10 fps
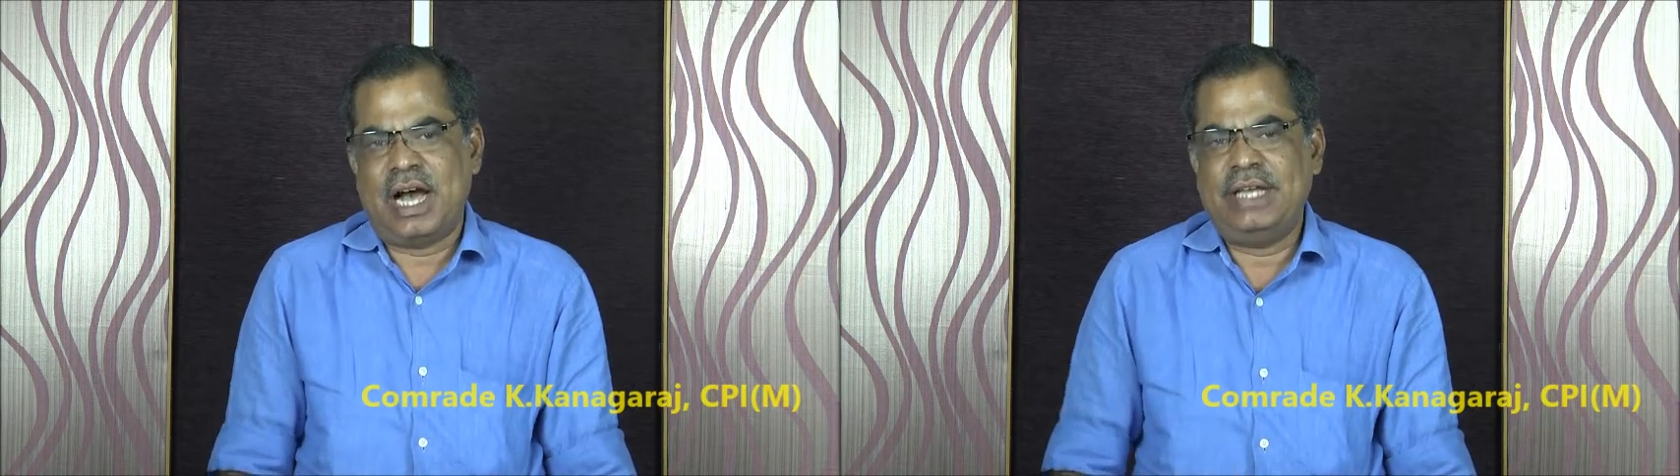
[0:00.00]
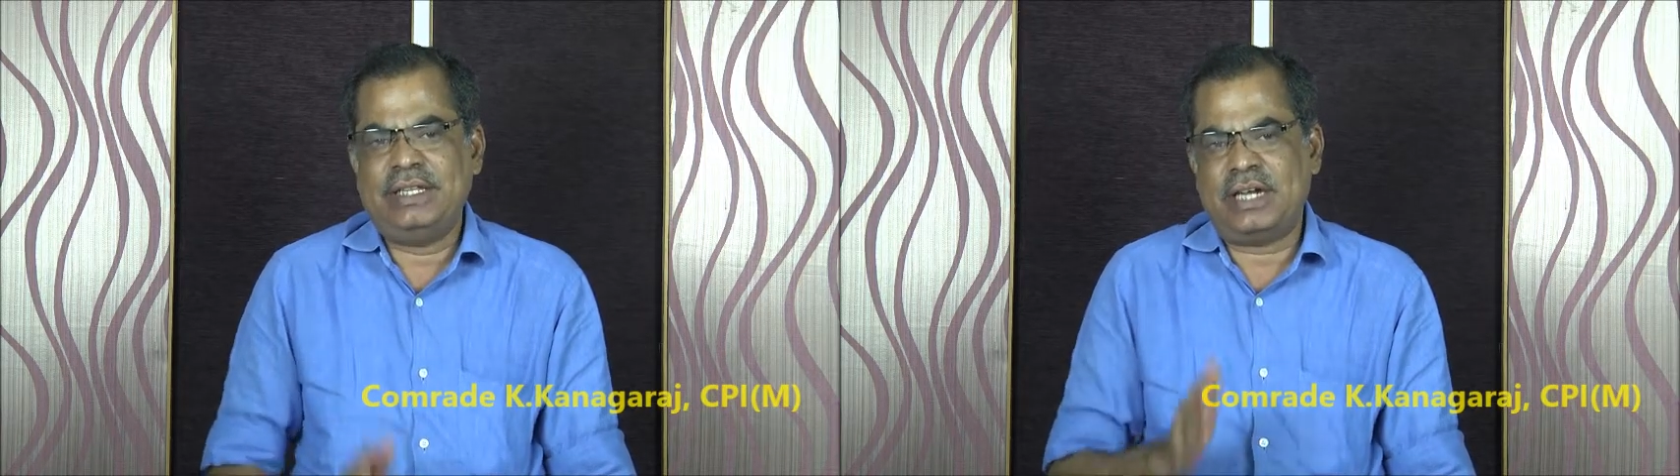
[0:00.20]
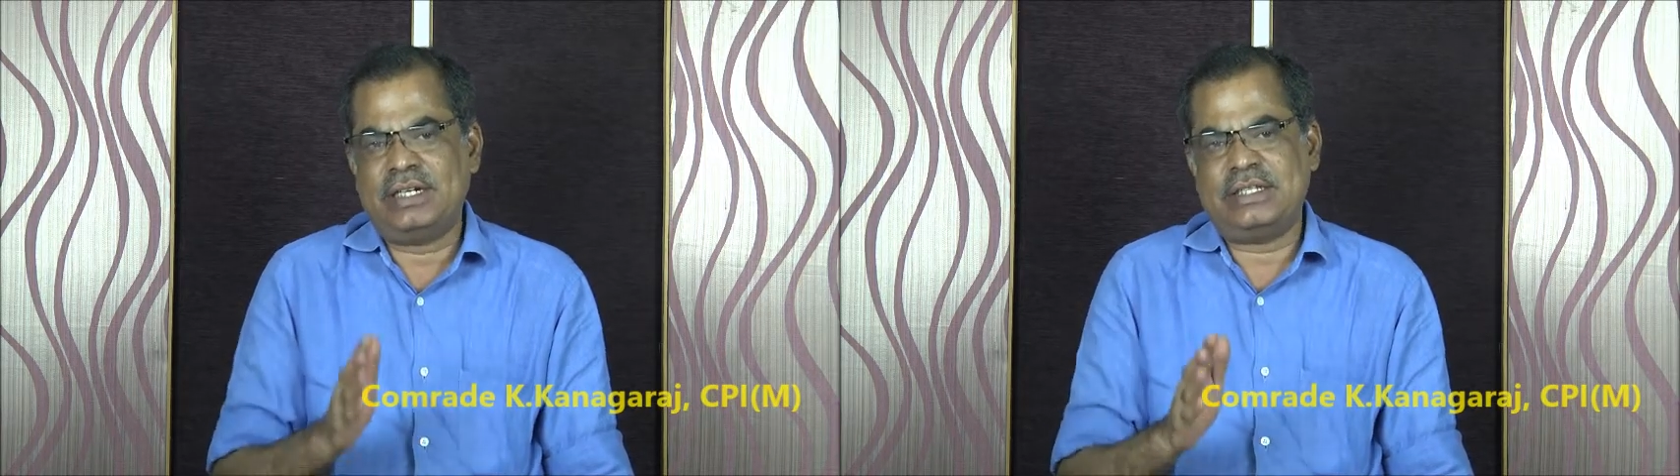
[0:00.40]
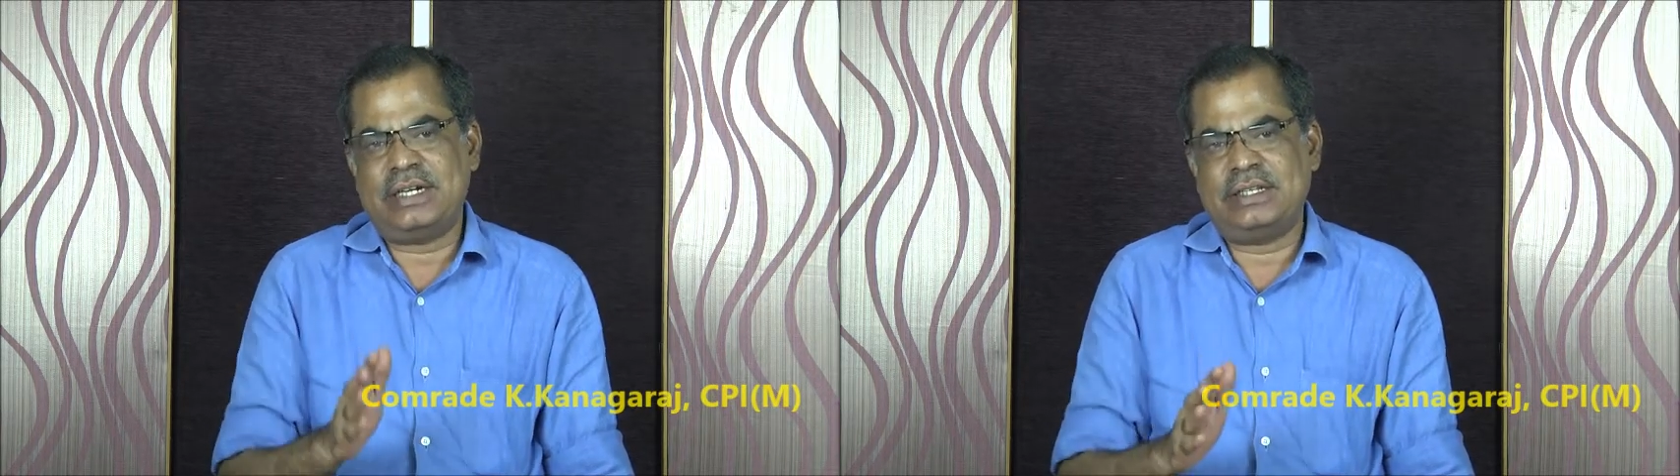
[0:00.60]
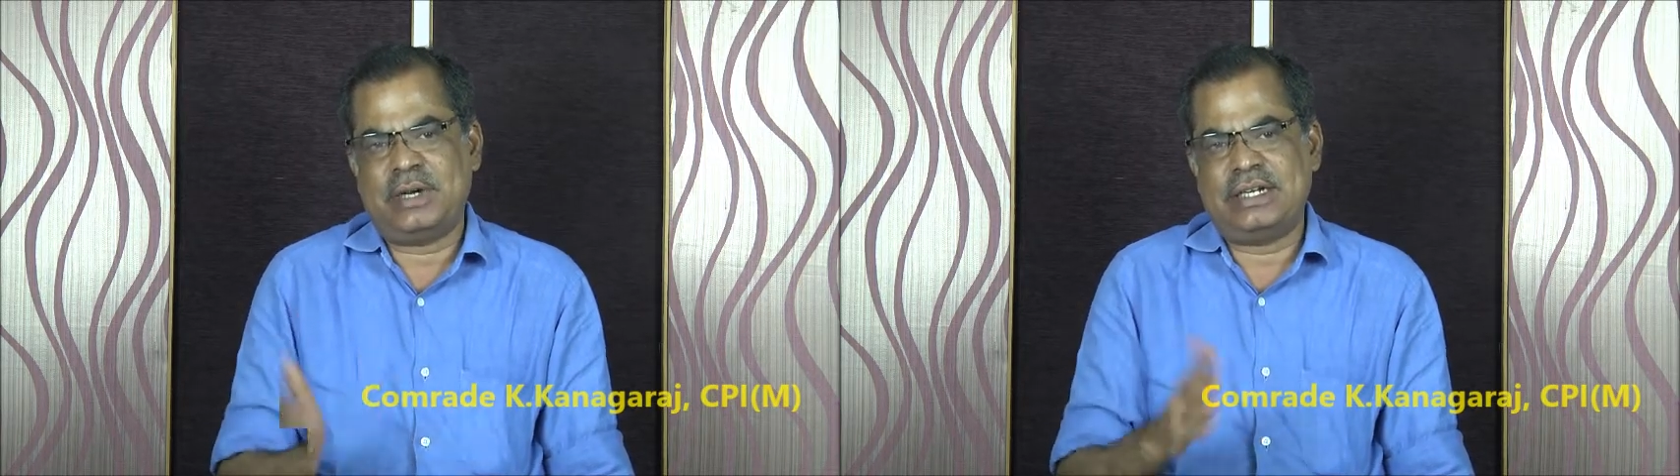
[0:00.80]
ஐந்தாண்டு
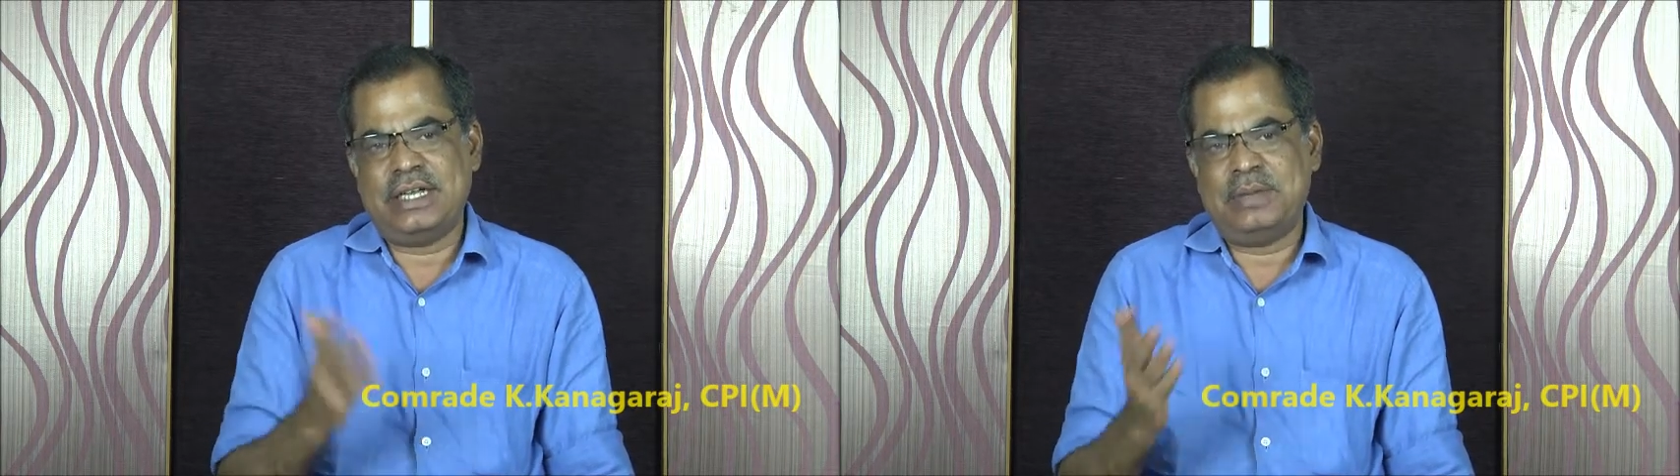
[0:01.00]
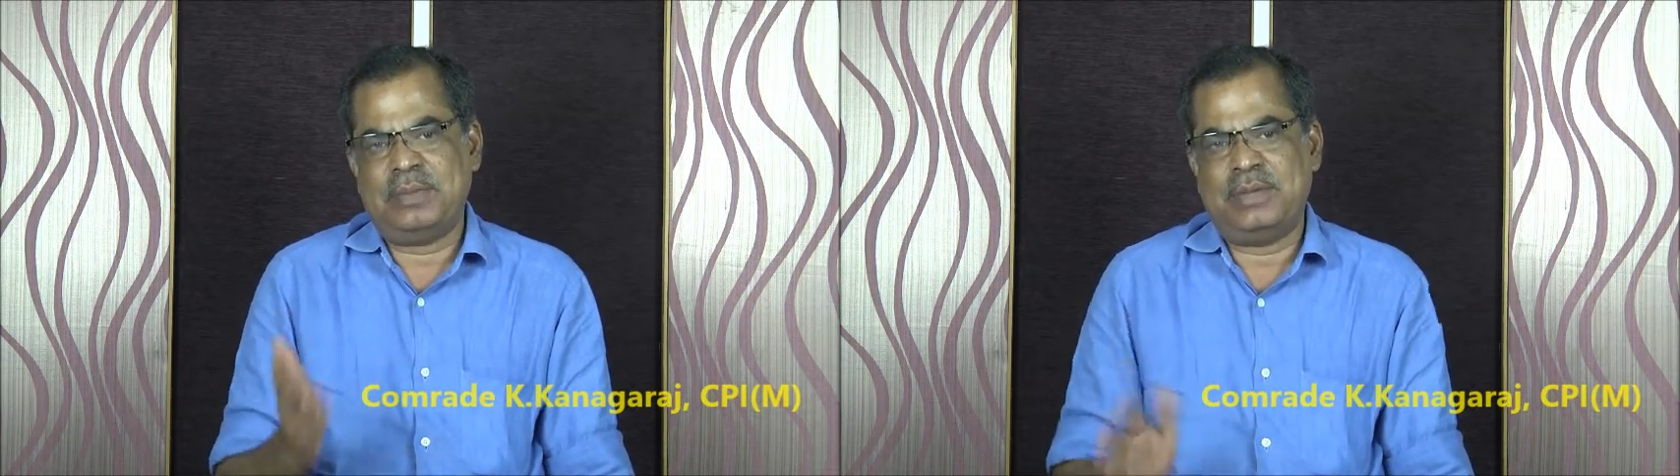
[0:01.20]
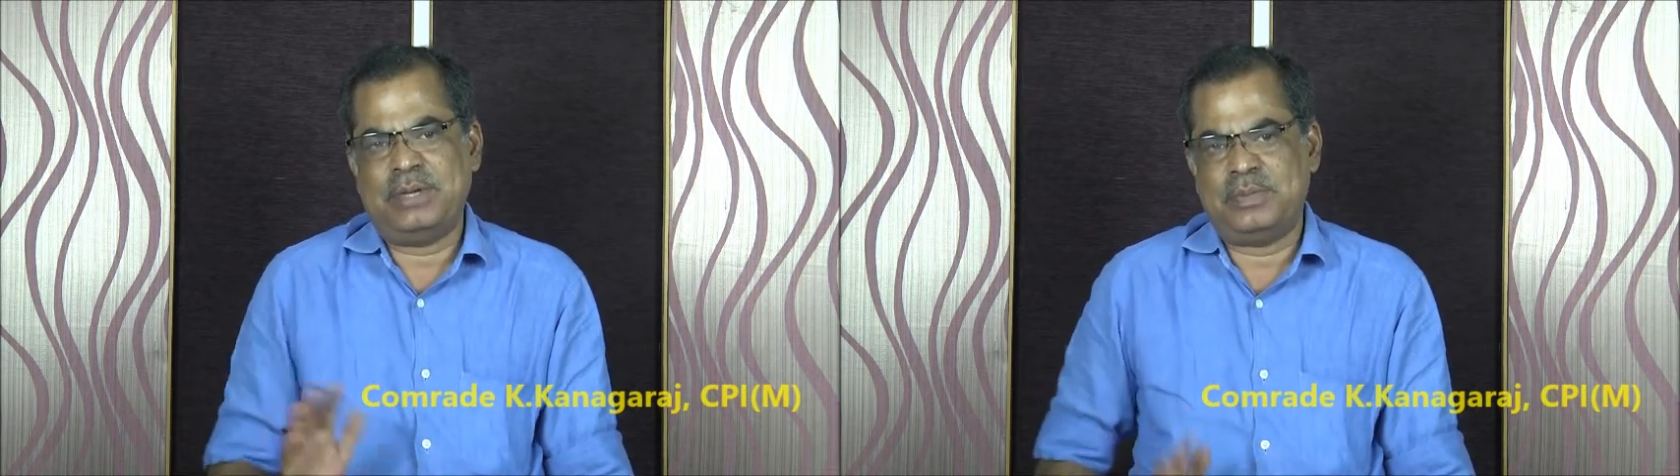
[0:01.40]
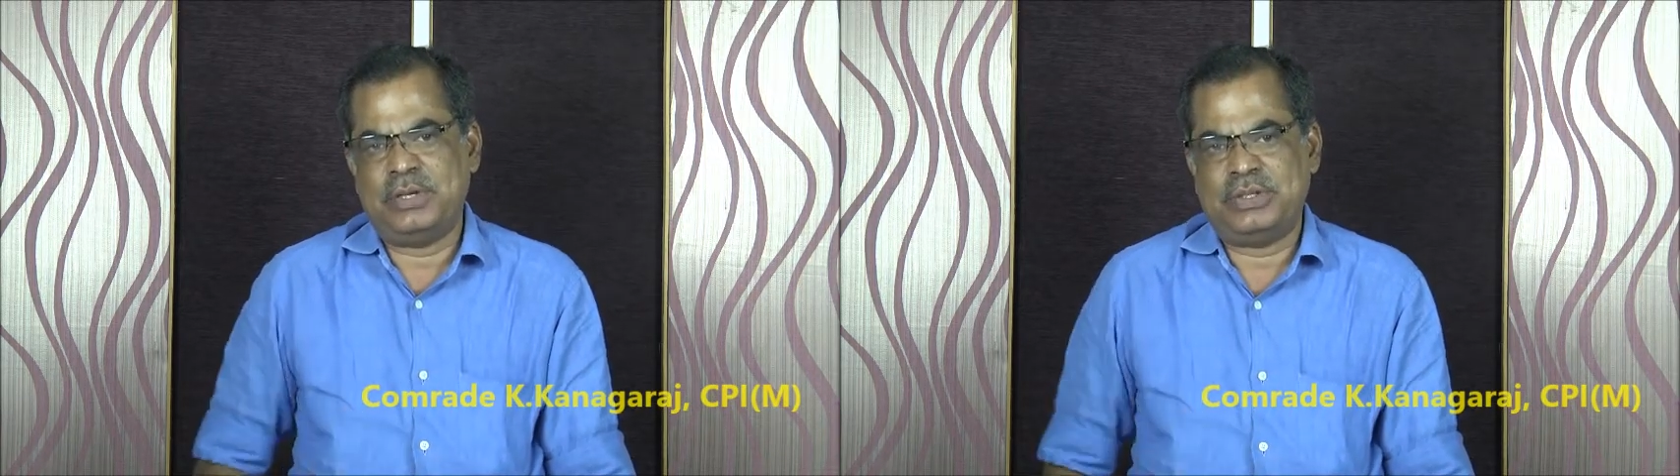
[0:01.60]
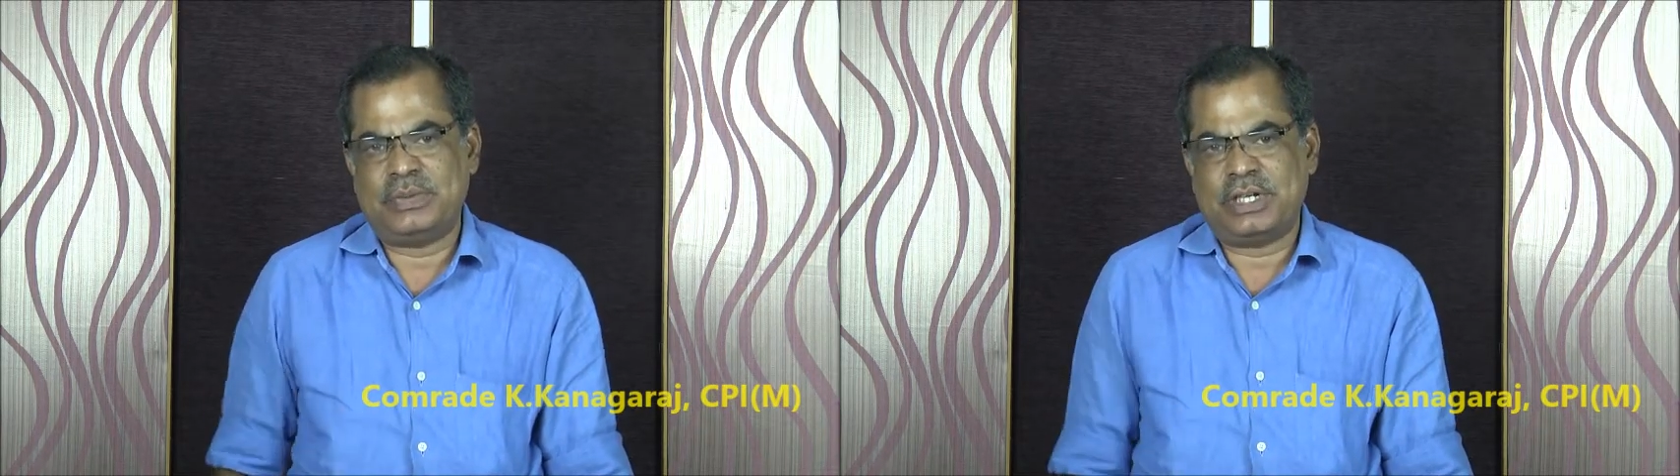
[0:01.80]
சிறை தண்டனையை பல பேர்
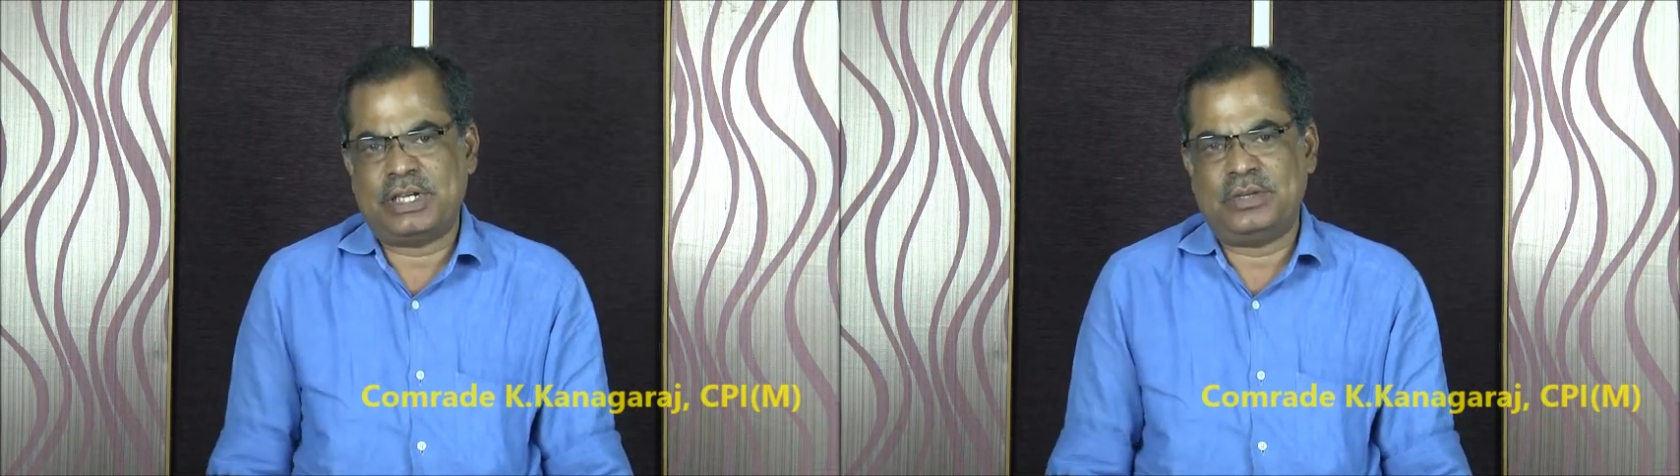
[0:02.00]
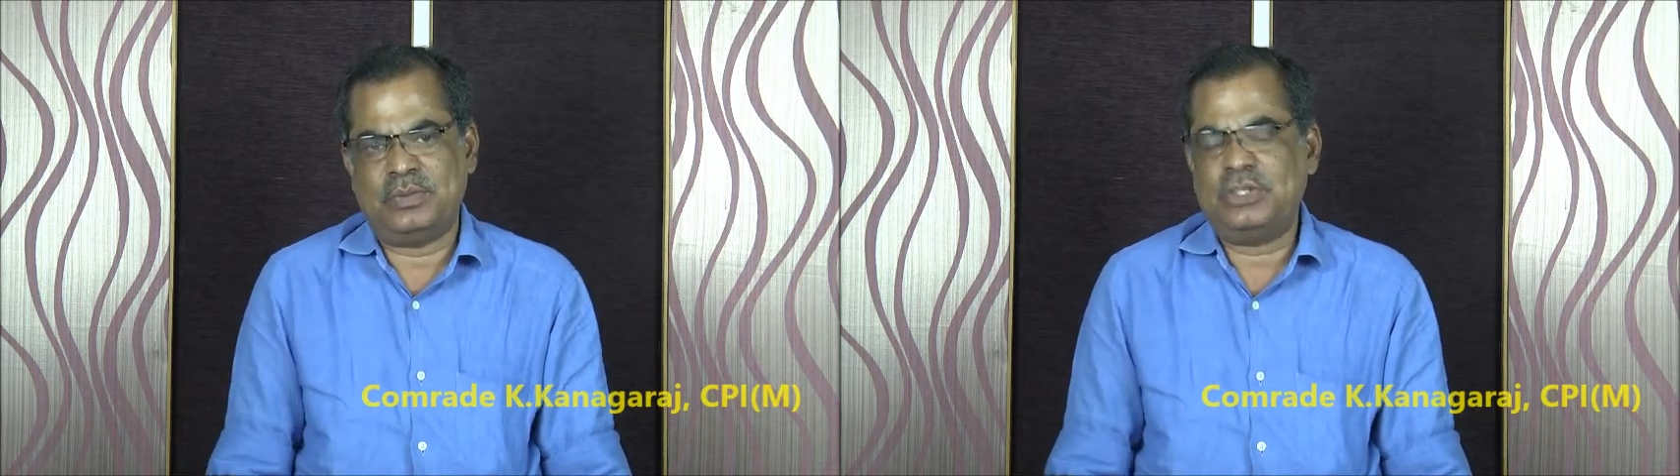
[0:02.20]
முடித்து விட்டார்கள்